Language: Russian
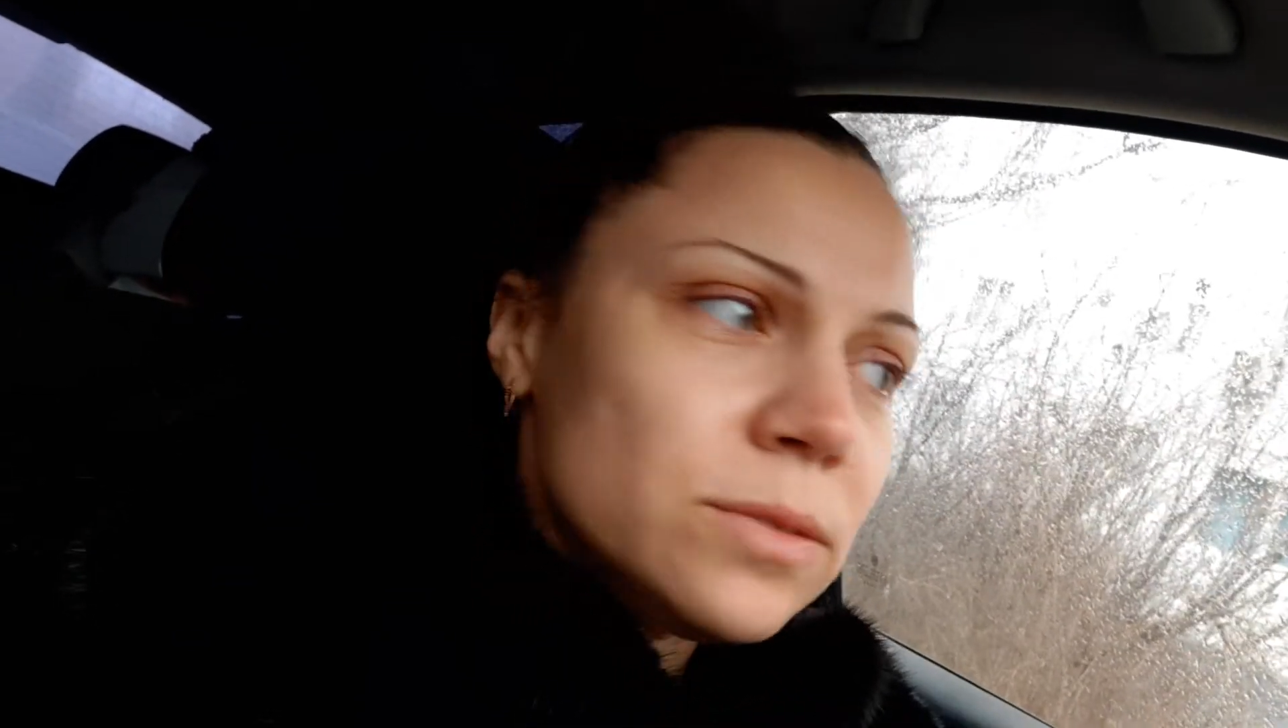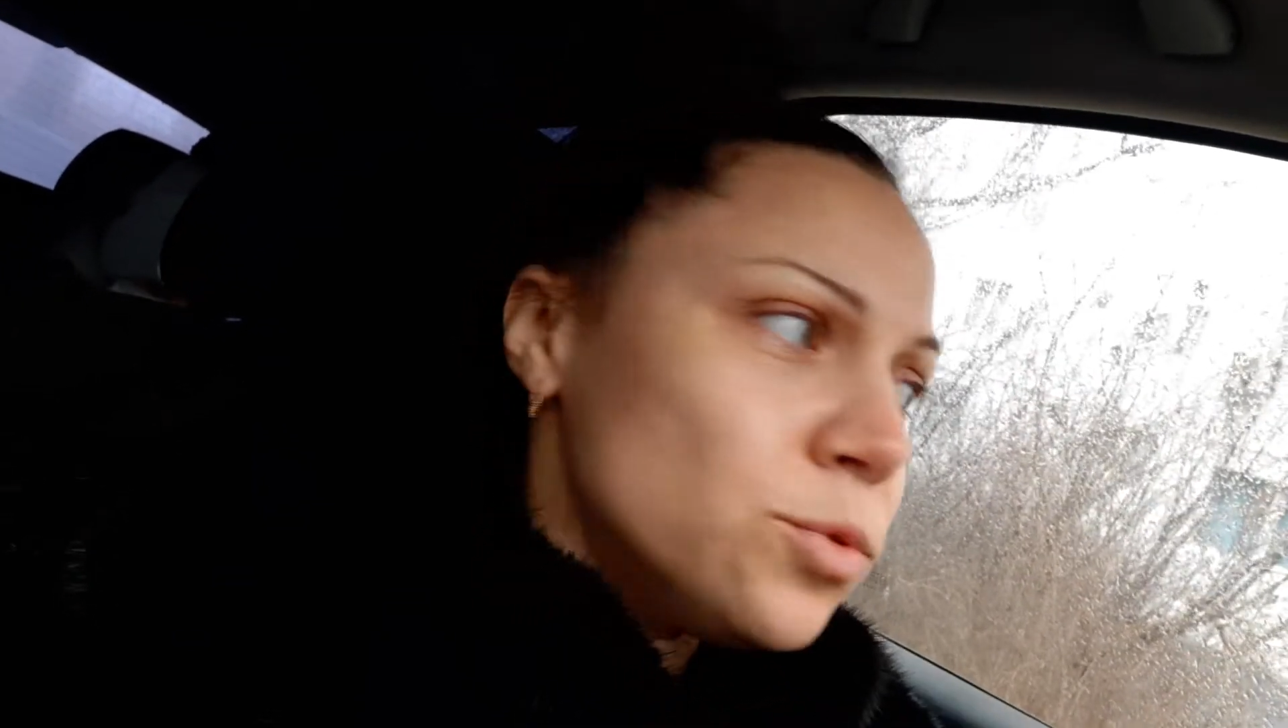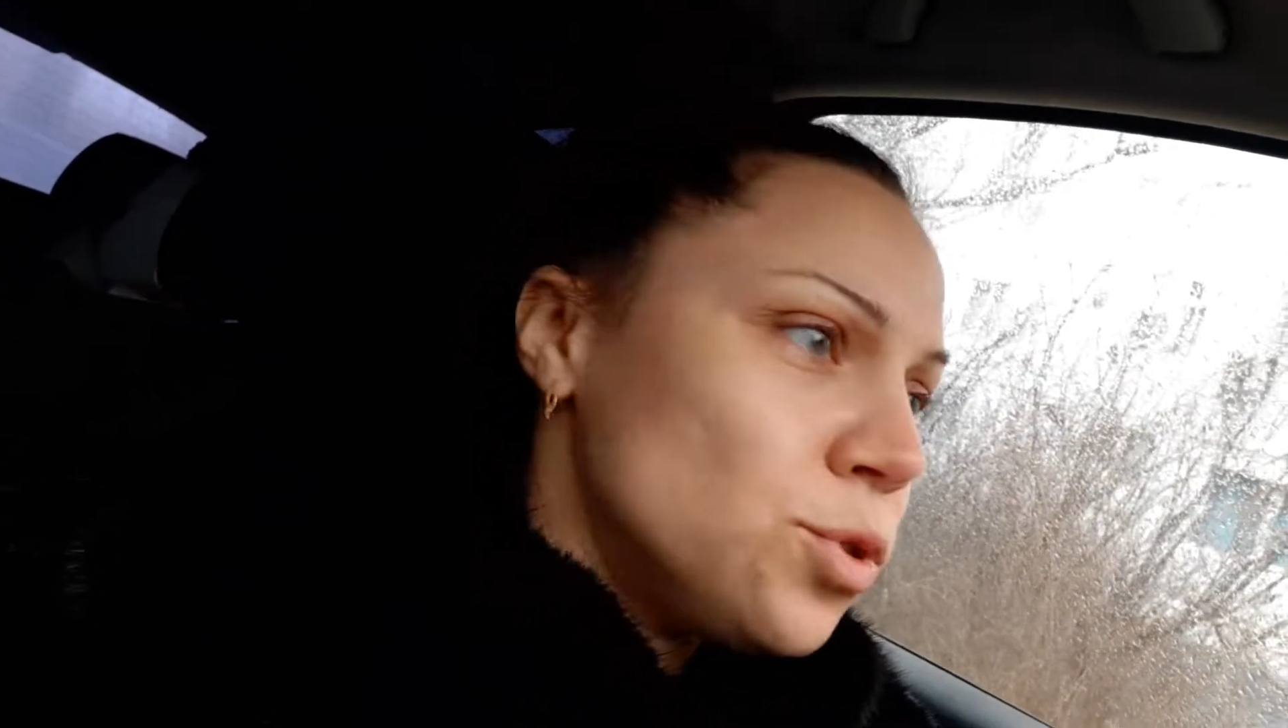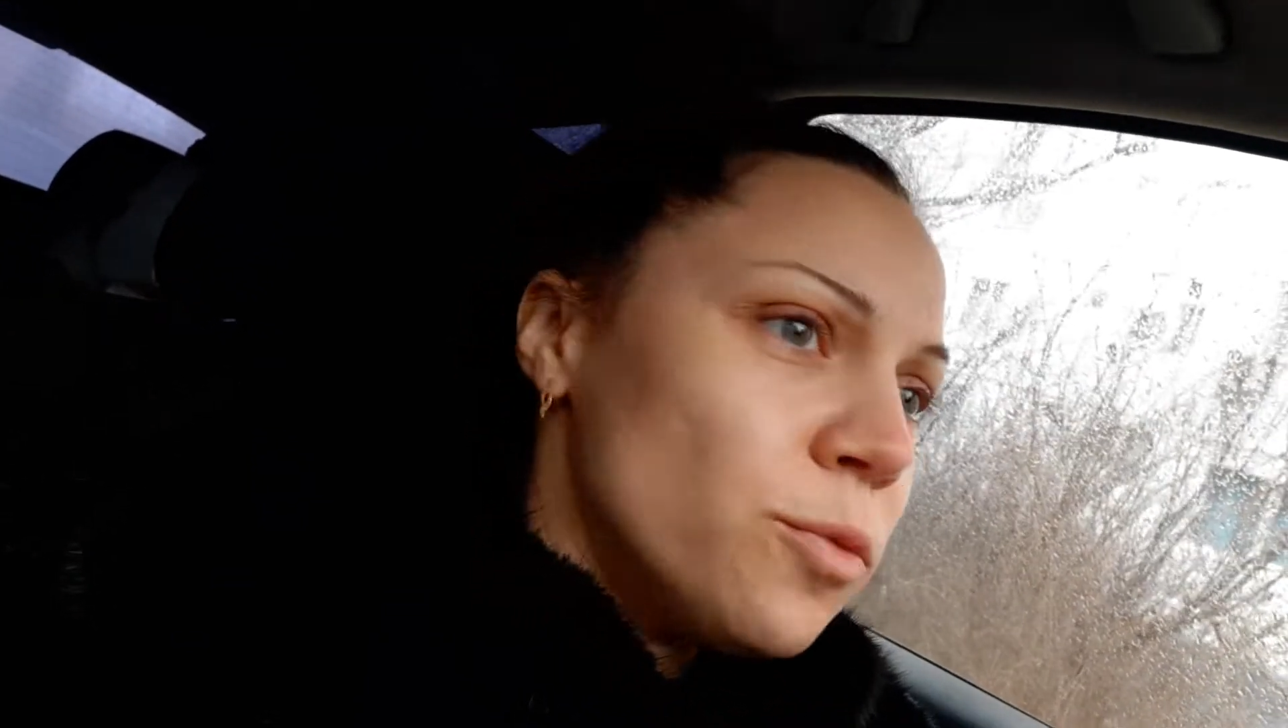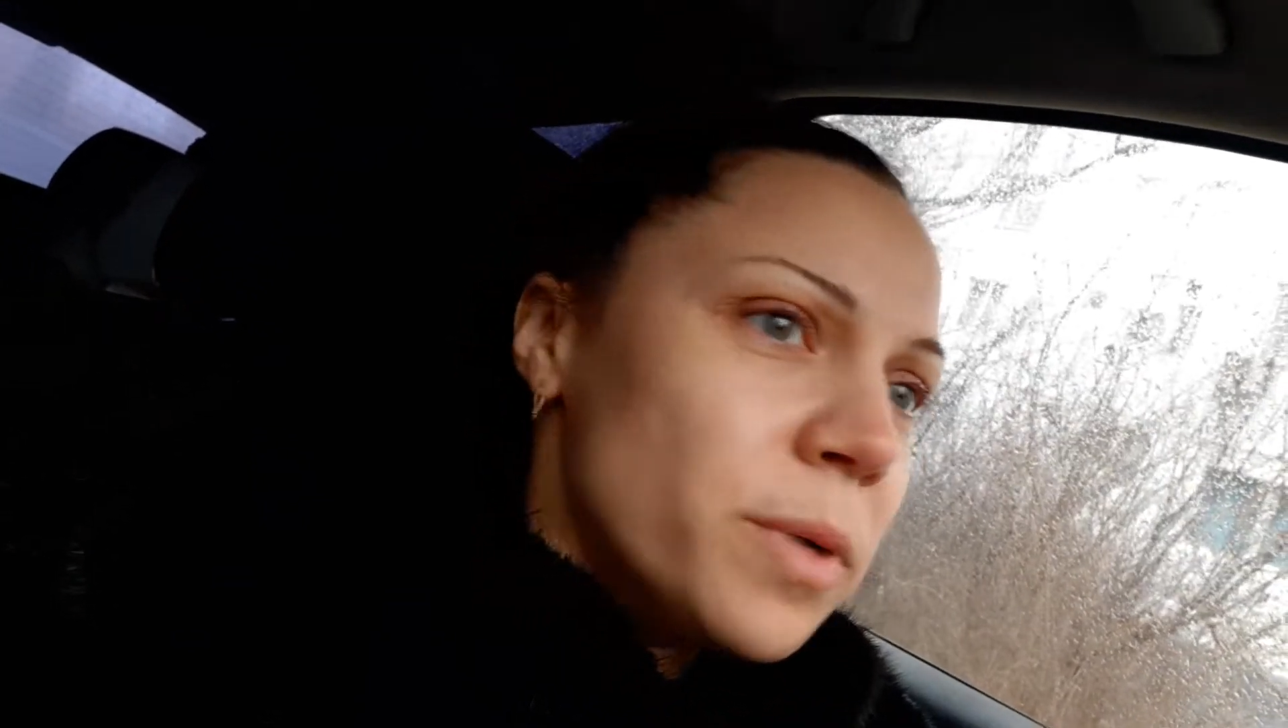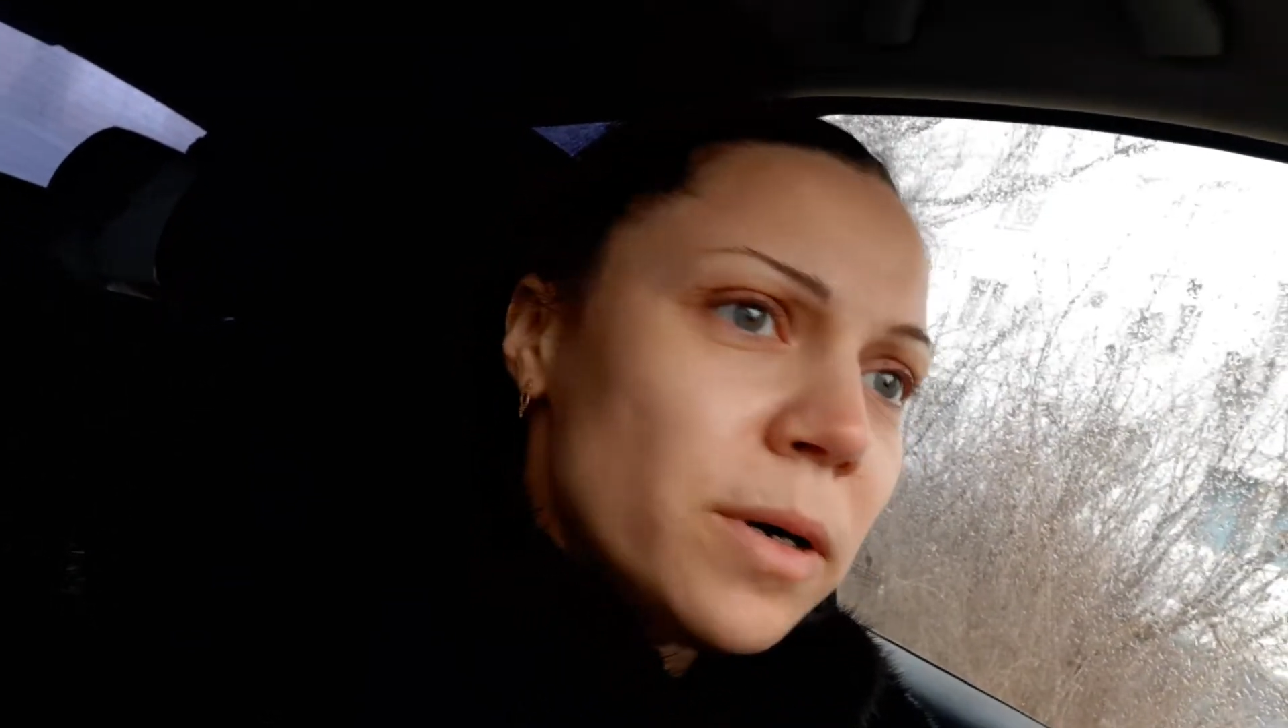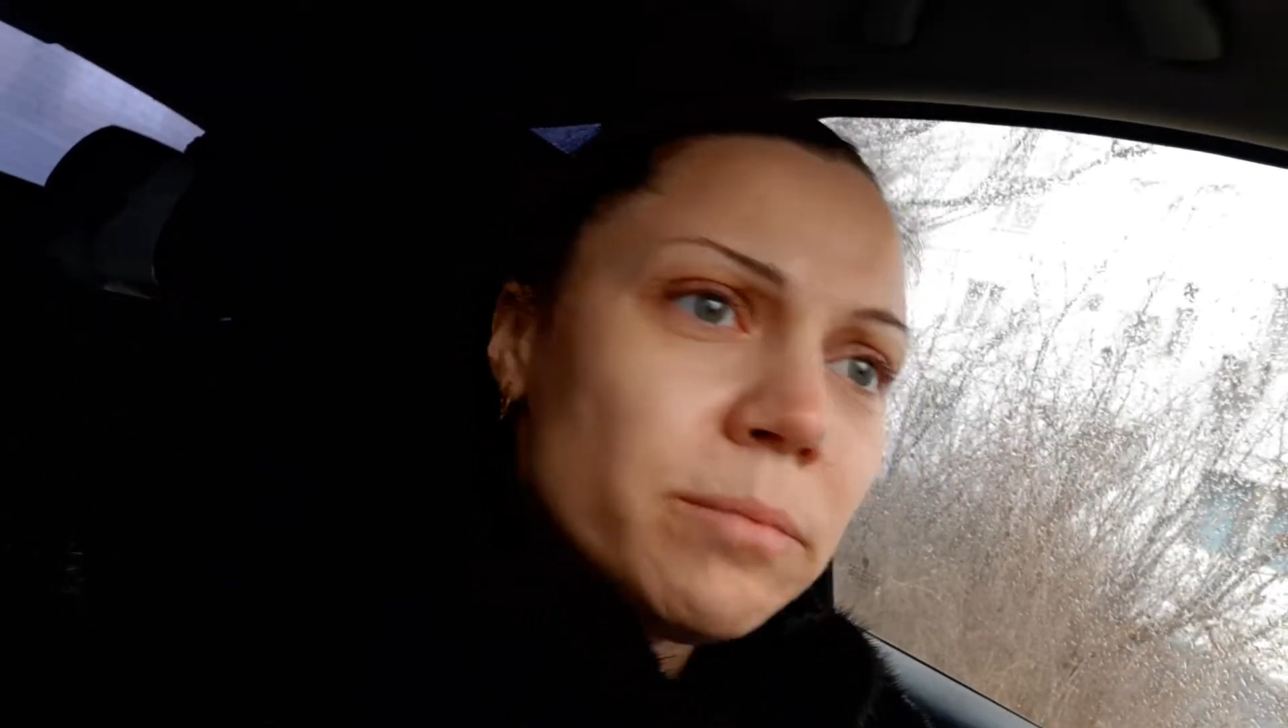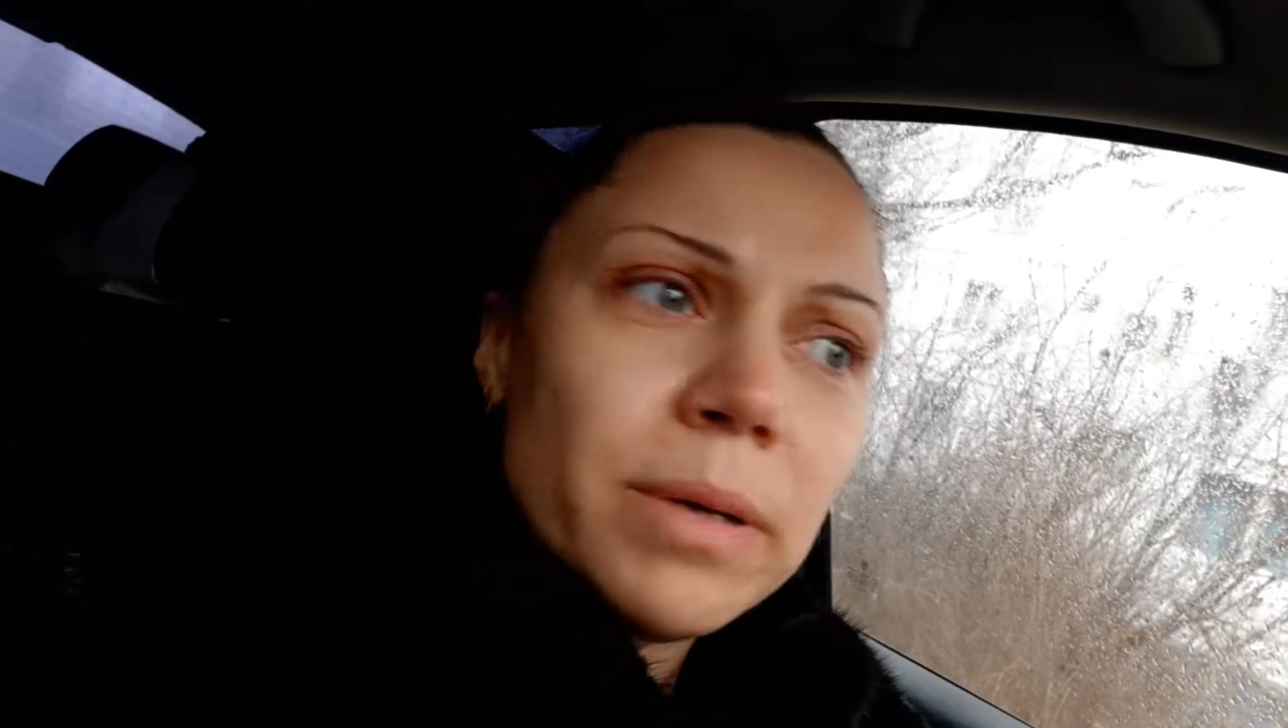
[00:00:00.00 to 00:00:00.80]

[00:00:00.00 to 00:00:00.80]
учеба,